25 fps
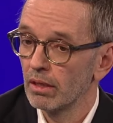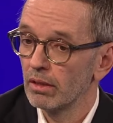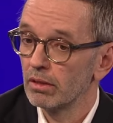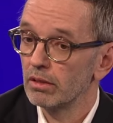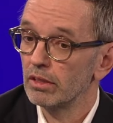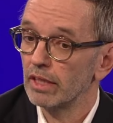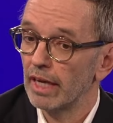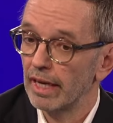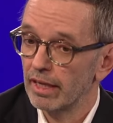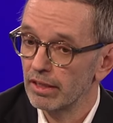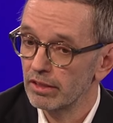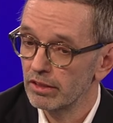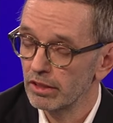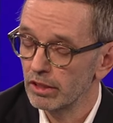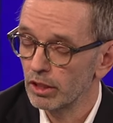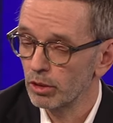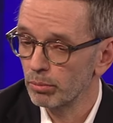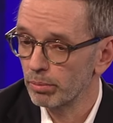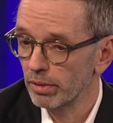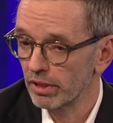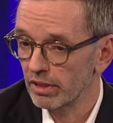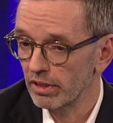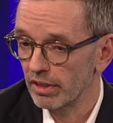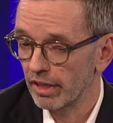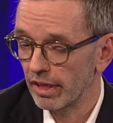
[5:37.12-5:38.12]
die einzige
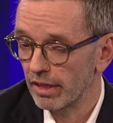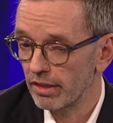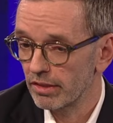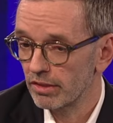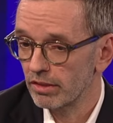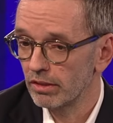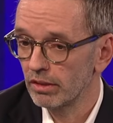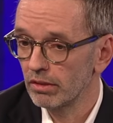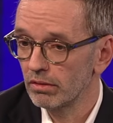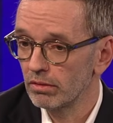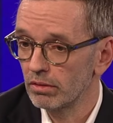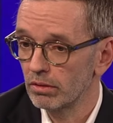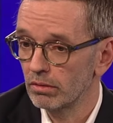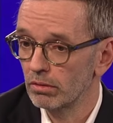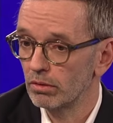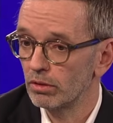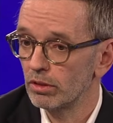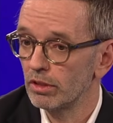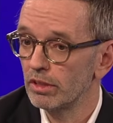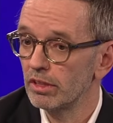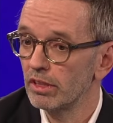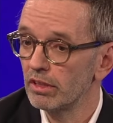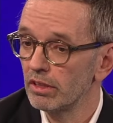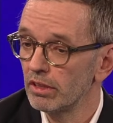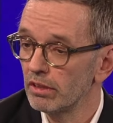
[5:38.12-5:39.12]
Partei sind, die
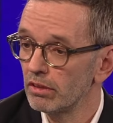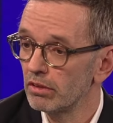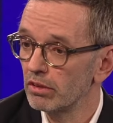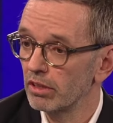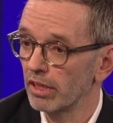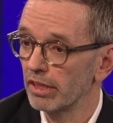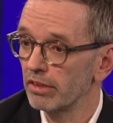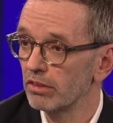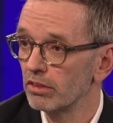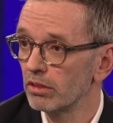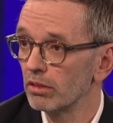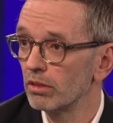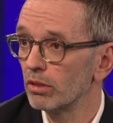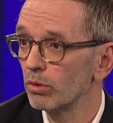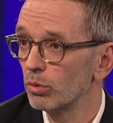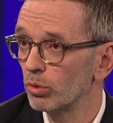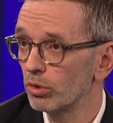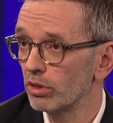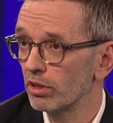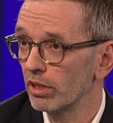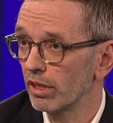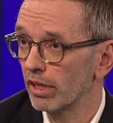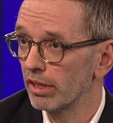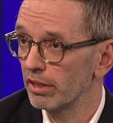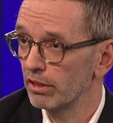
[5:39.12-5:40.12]
hier die Interessen der
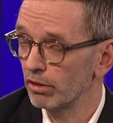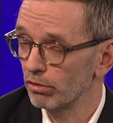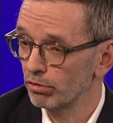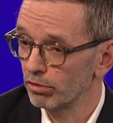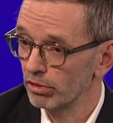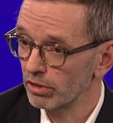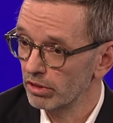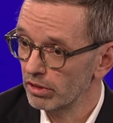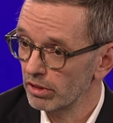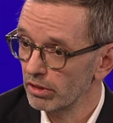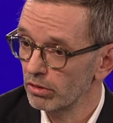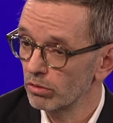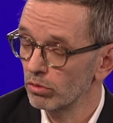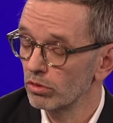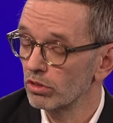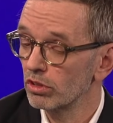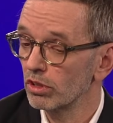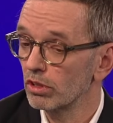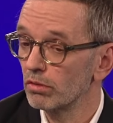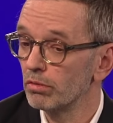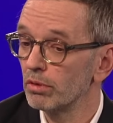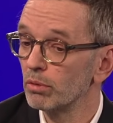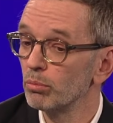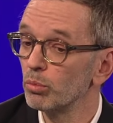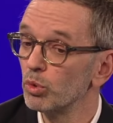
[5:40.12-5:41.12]
Österreicher vertritt und
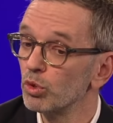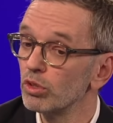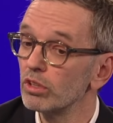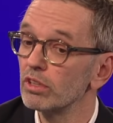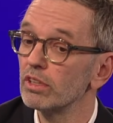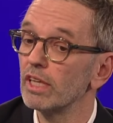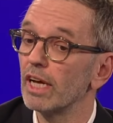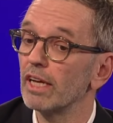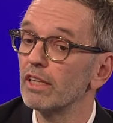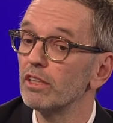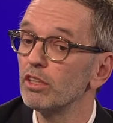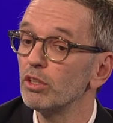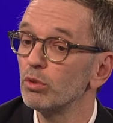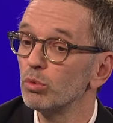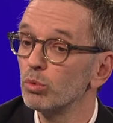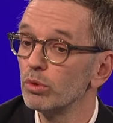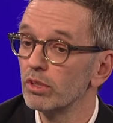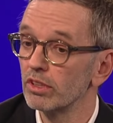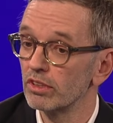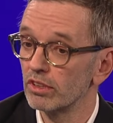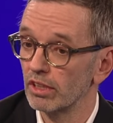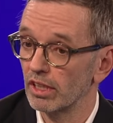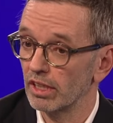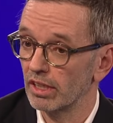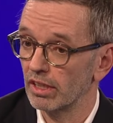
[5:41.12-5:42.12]
sagt, wir müssen an die
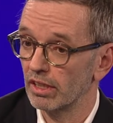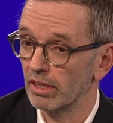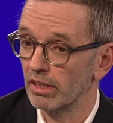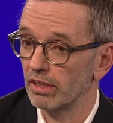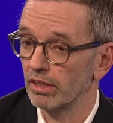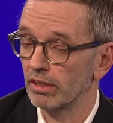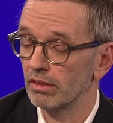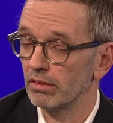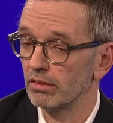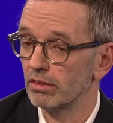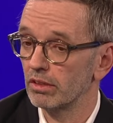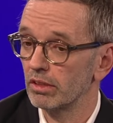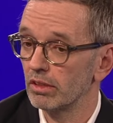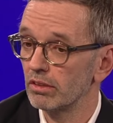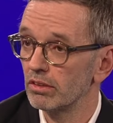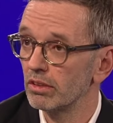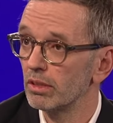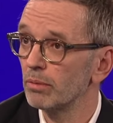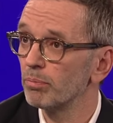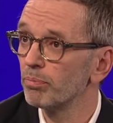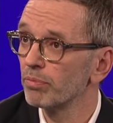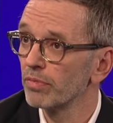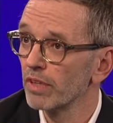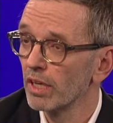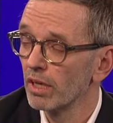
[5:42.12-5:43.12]
Ursachen gehen. Sehen Sie,
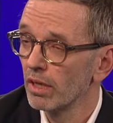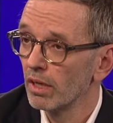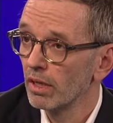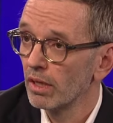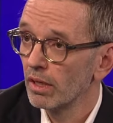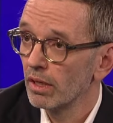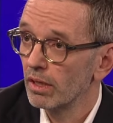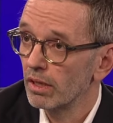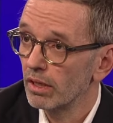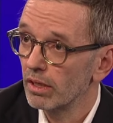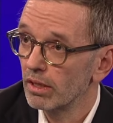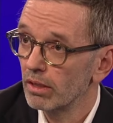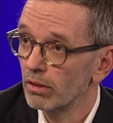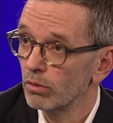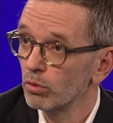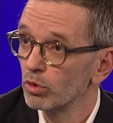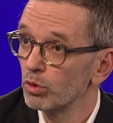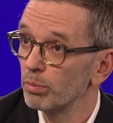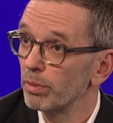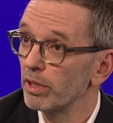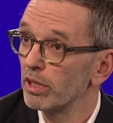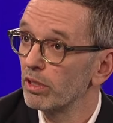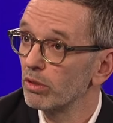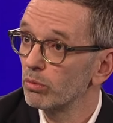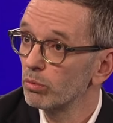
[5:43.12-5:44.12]
äh, und
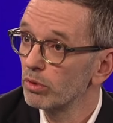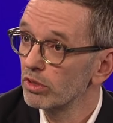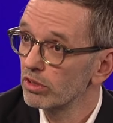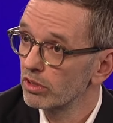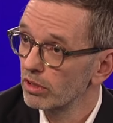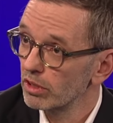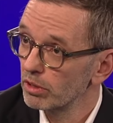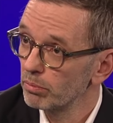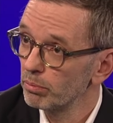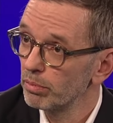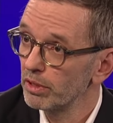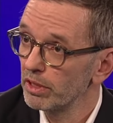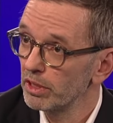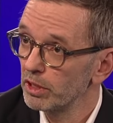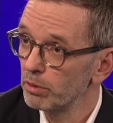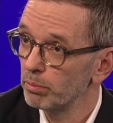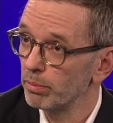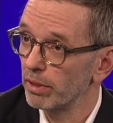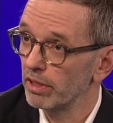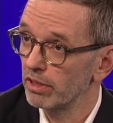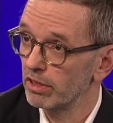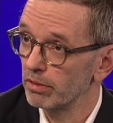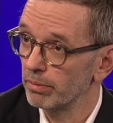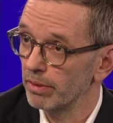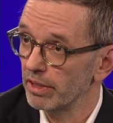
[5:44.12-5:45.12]
bei den Ursachen bin ich
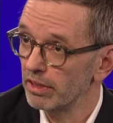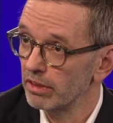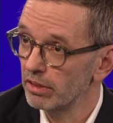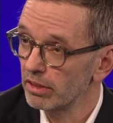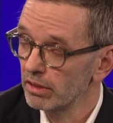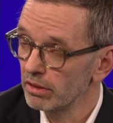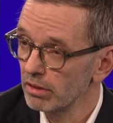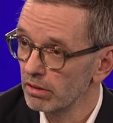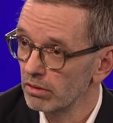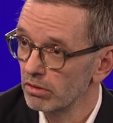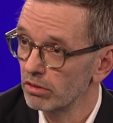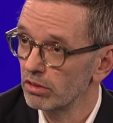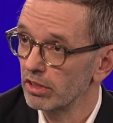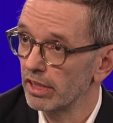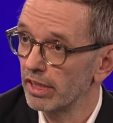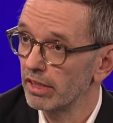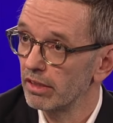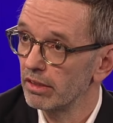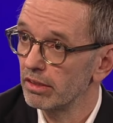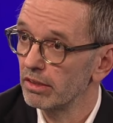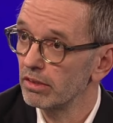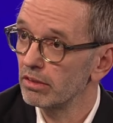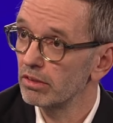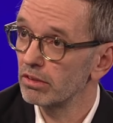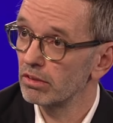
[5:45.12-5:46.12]
bei zwei Dingen. Das
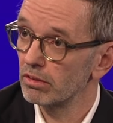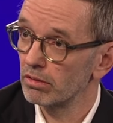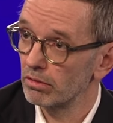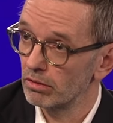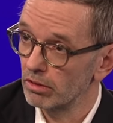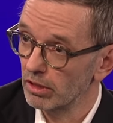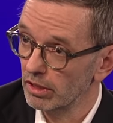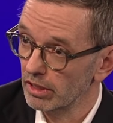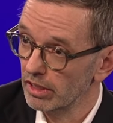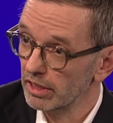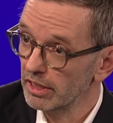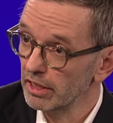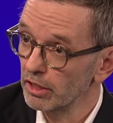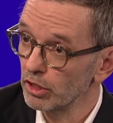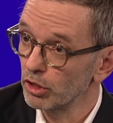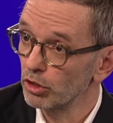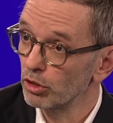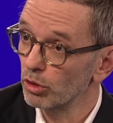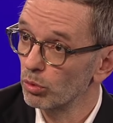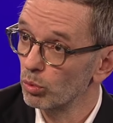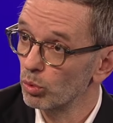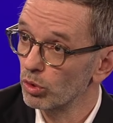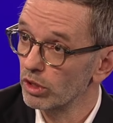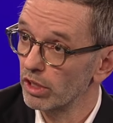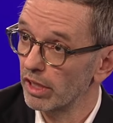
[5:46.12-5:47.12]
eine ist der Krieg in
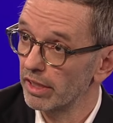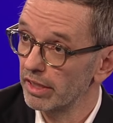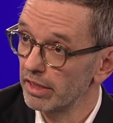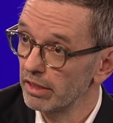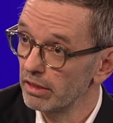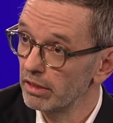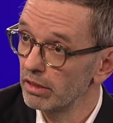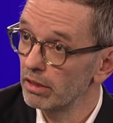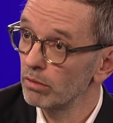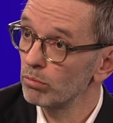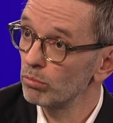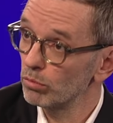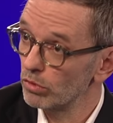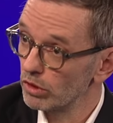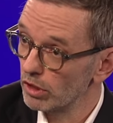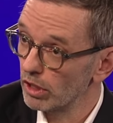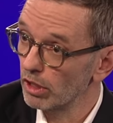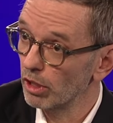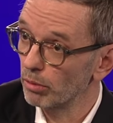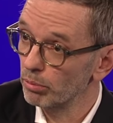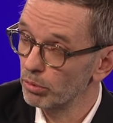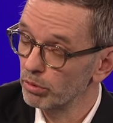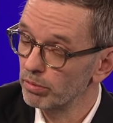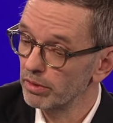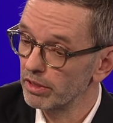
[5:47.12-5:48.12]
der Ukraine. Ich
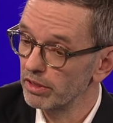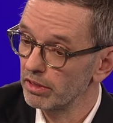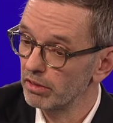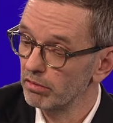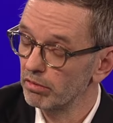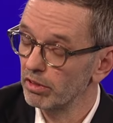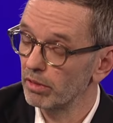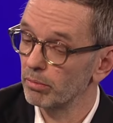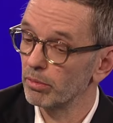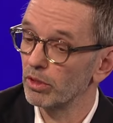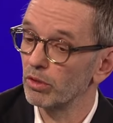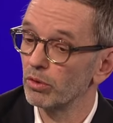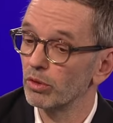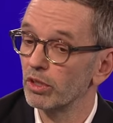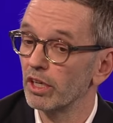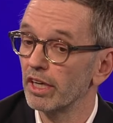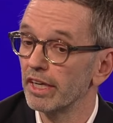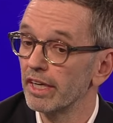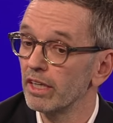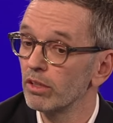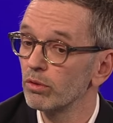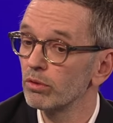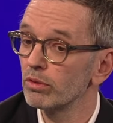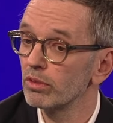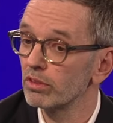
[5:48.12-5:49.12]
glaube, über den werden wir noch
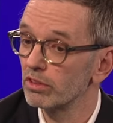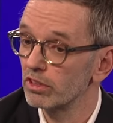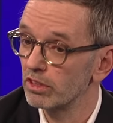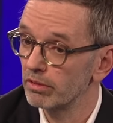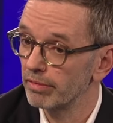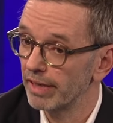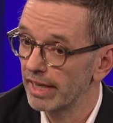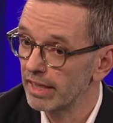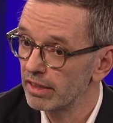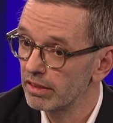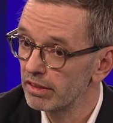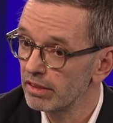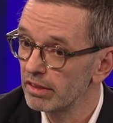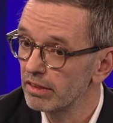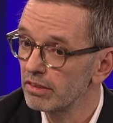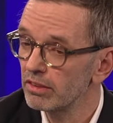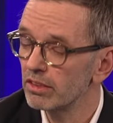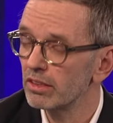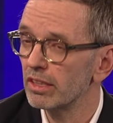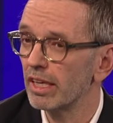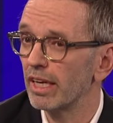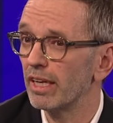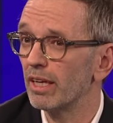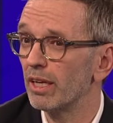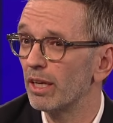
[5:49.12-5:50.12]
reden. Und das zweite
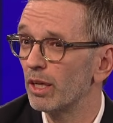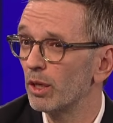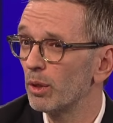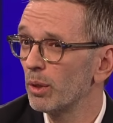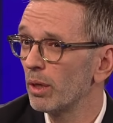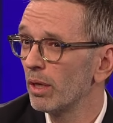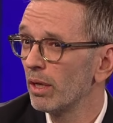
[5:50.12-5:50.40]
ist eine